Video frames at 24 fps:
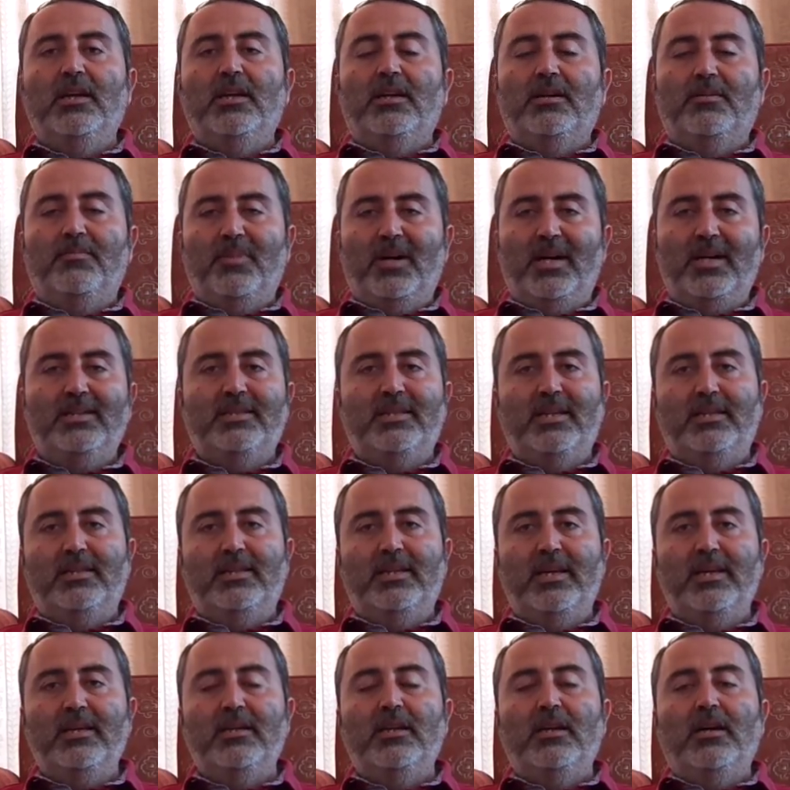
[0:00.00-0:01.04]
Bazen
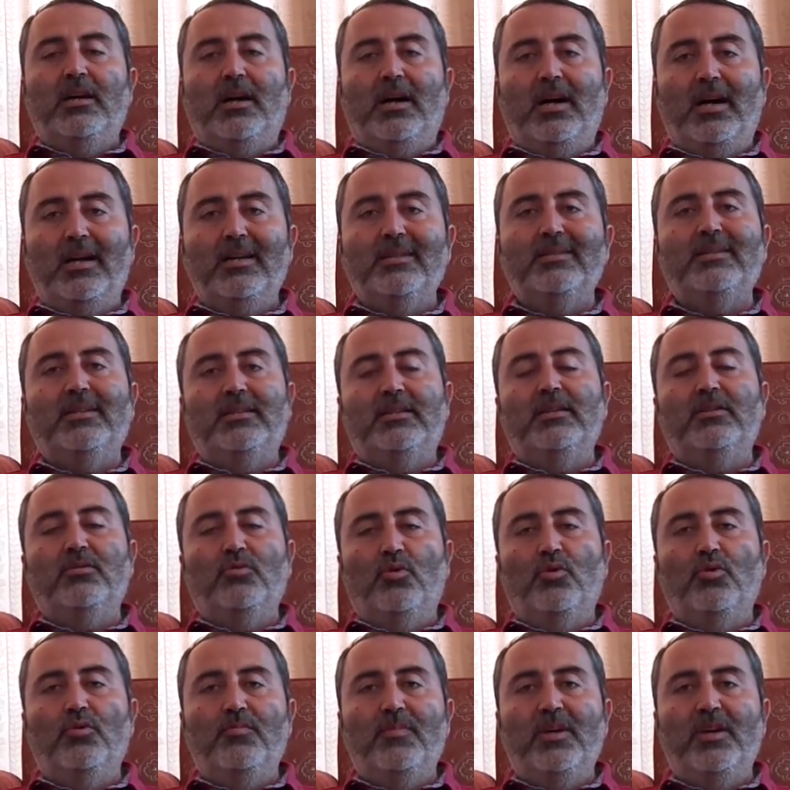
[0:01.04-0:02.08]
de hasaten
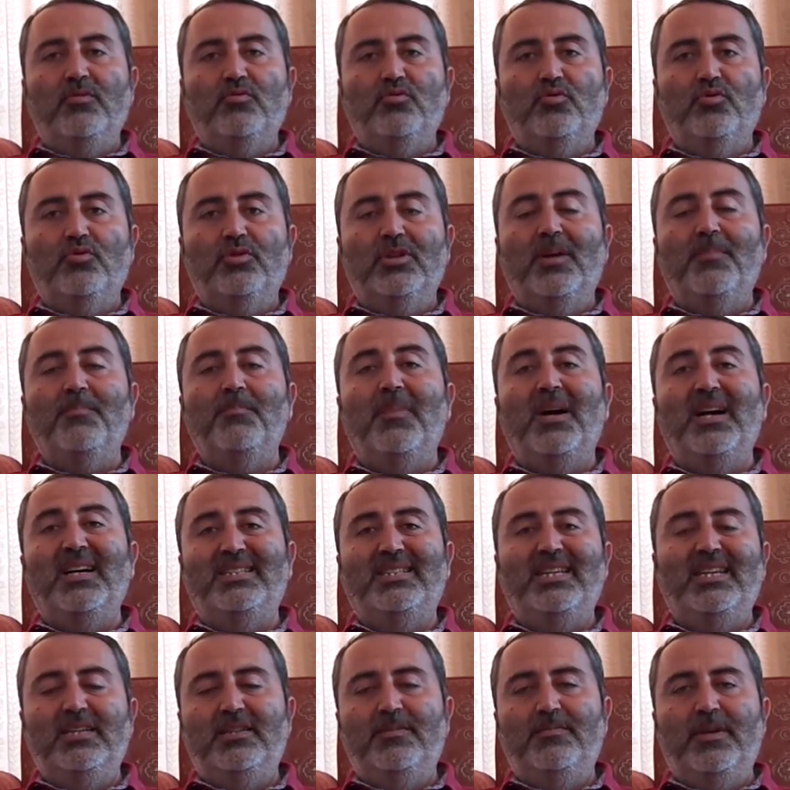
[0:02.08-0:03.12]
o mevzudan
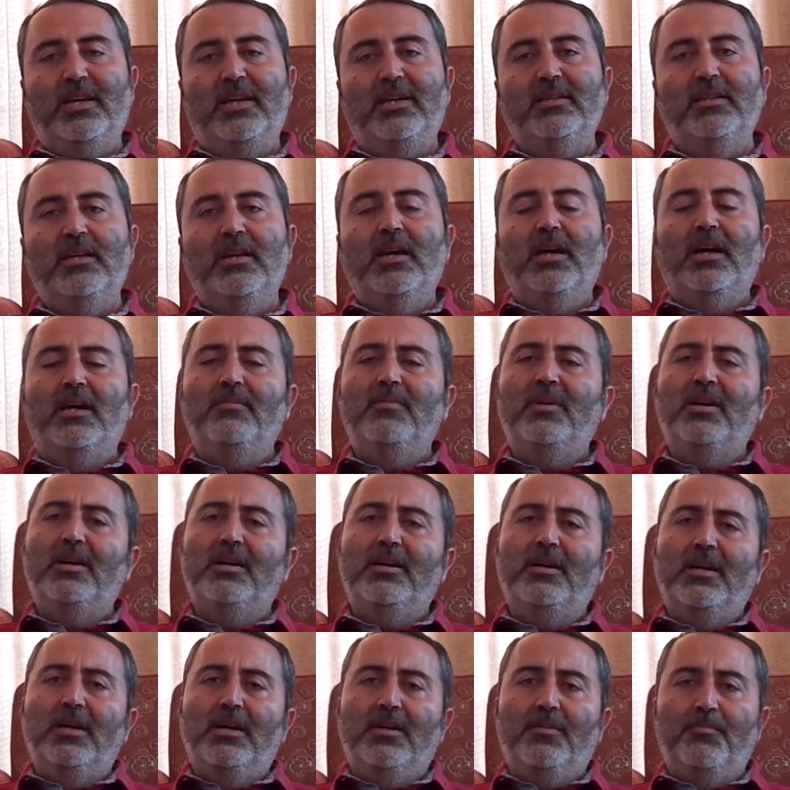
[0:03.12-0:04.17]
bahsetmeyen
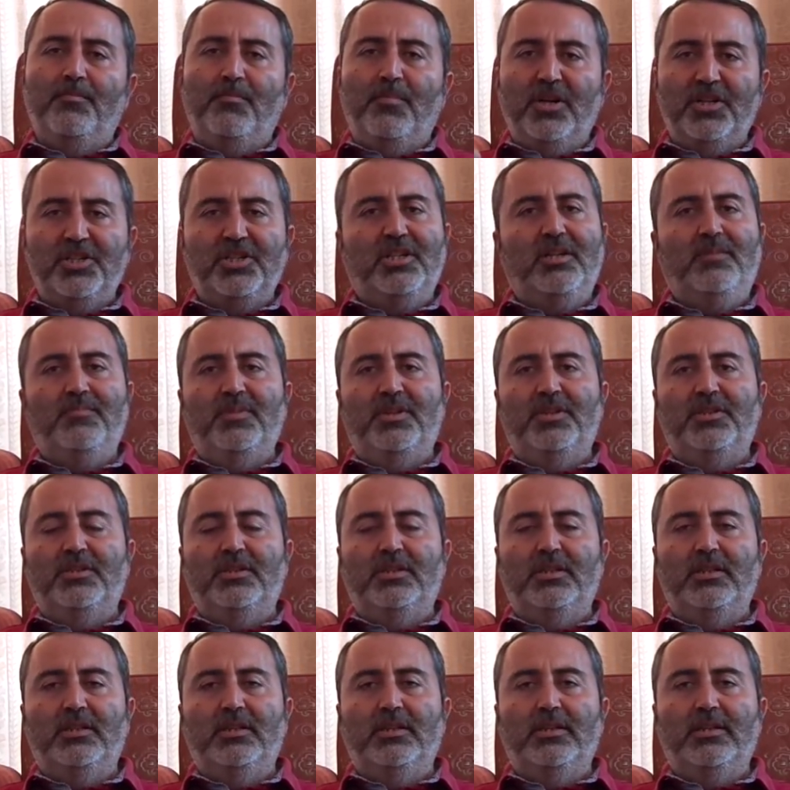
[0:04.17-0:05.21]
ama başka bir
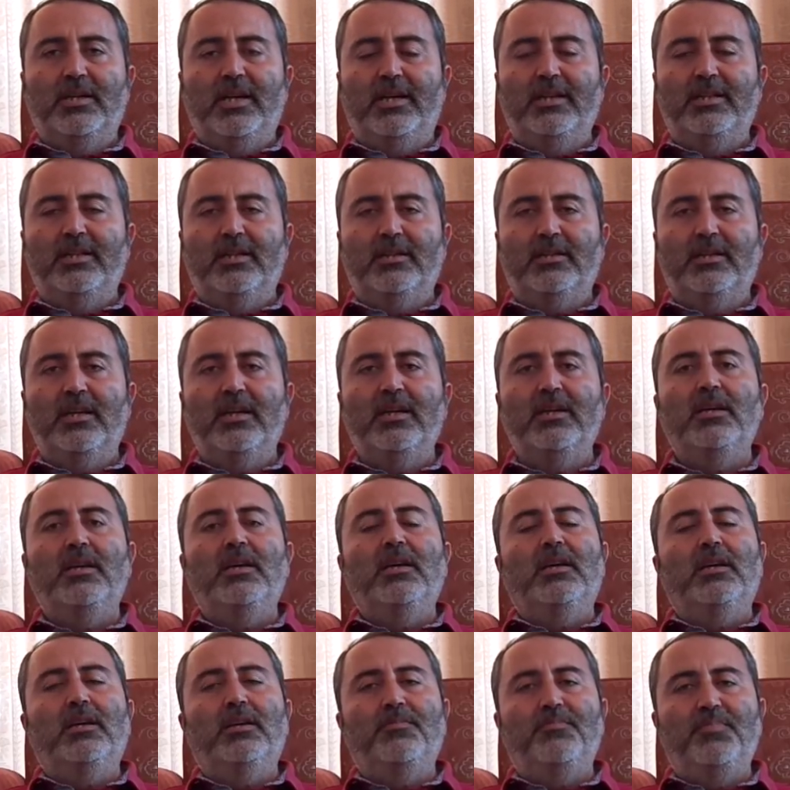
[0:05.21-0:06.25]
e, kaynakta
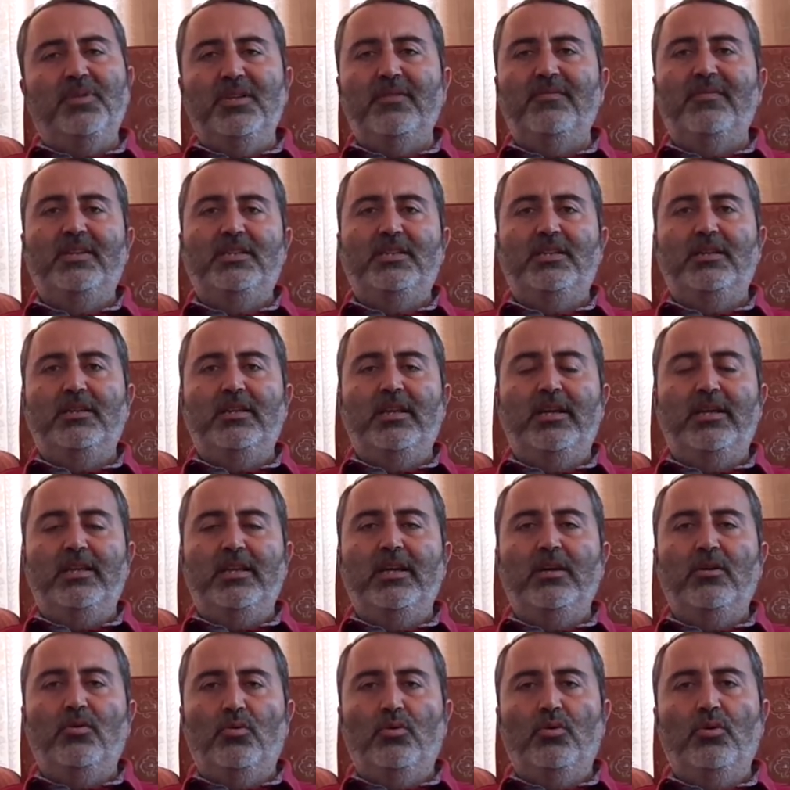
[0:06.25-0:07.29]
e, bir
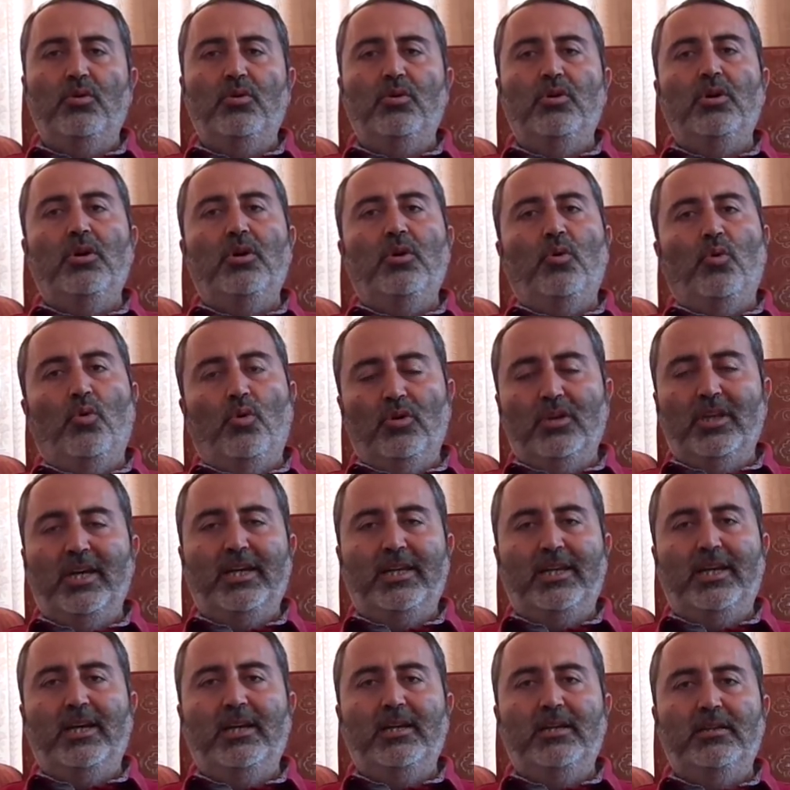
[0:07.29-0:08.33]
vesileyle o
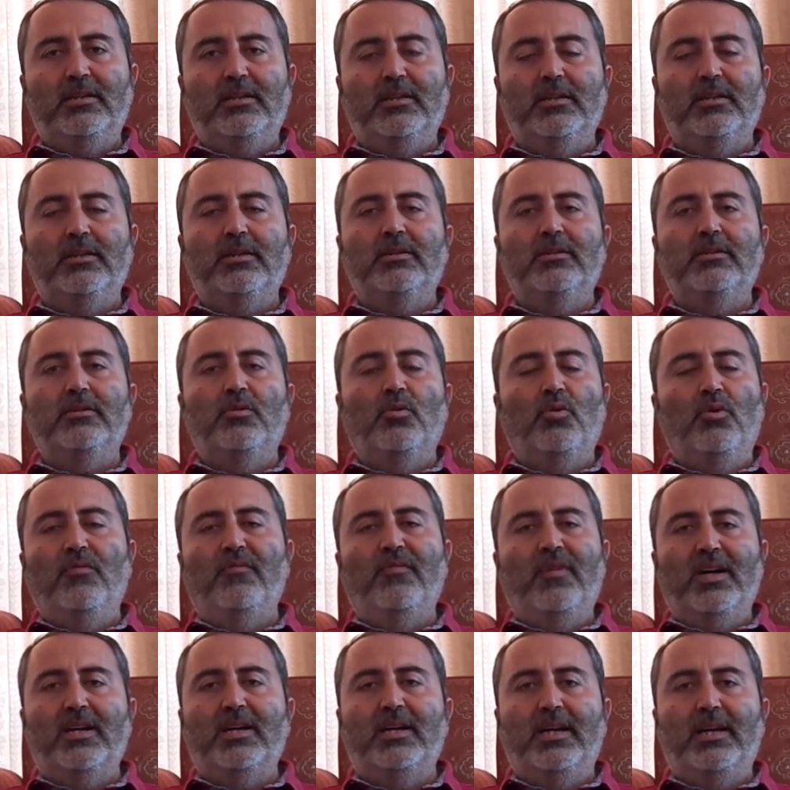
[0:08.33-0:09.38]
olaya, e, o
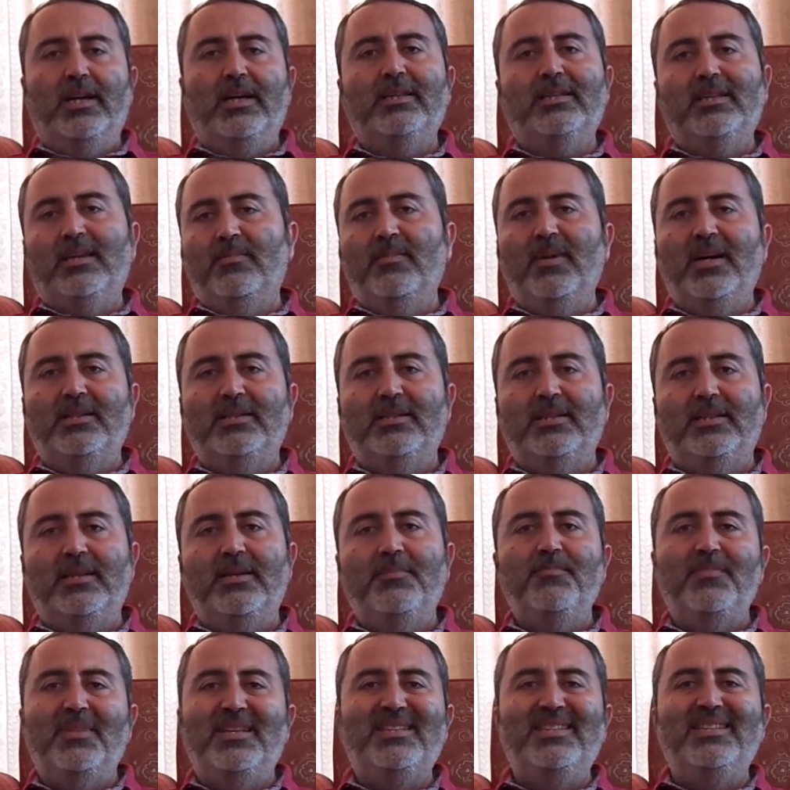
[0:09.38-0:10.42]
vakaya temas
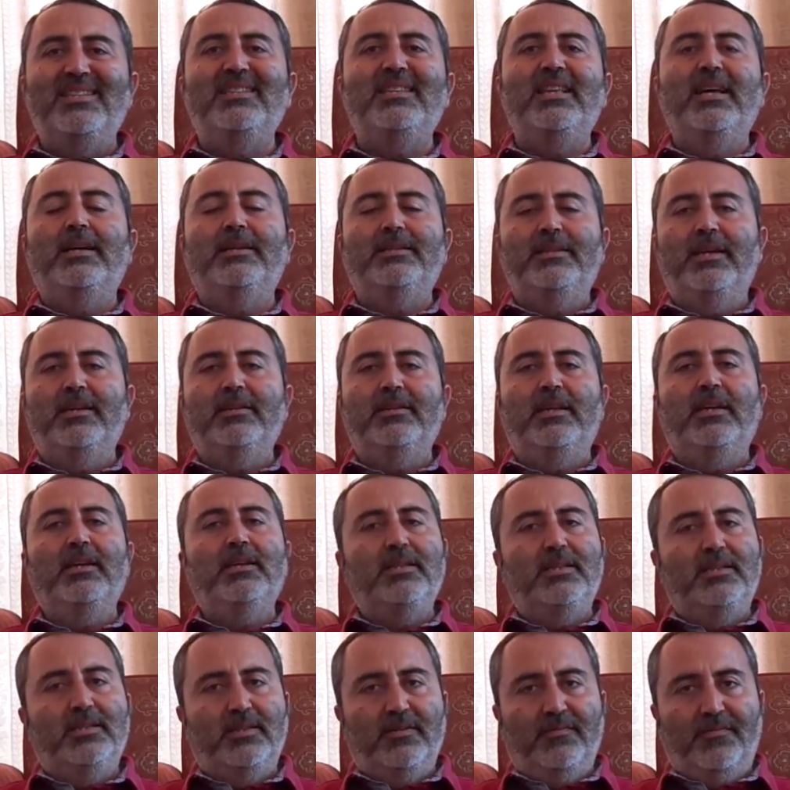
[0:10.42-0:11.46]
eden metinlerden de
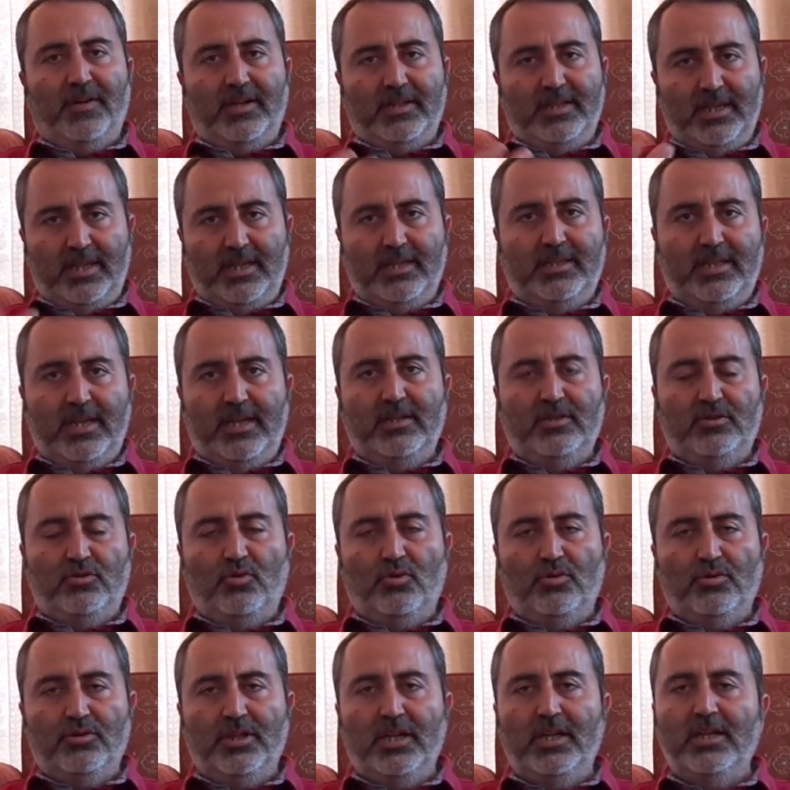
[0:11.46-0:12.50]
istifade ederiz
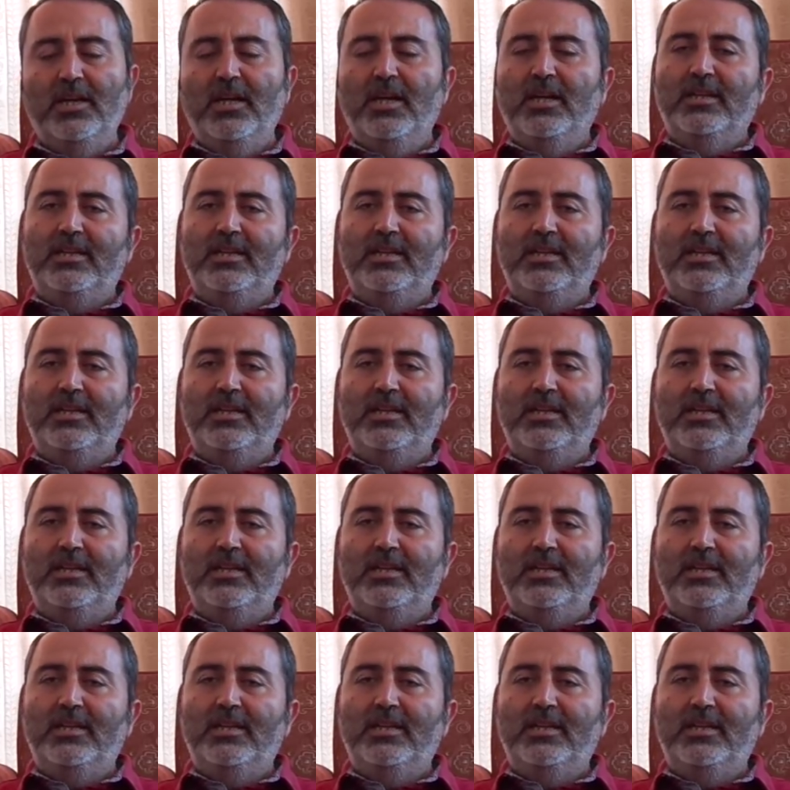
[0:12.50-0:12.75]
dostlar.